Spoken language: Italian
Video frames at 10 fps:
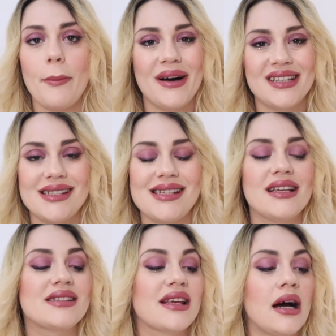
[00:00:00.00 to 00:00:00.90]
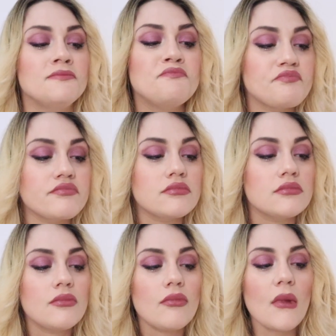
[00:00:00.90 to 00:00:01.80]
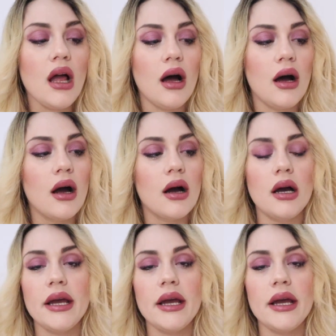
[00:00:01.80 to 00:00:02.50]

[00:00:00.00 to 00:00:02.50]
pazzesca Uh,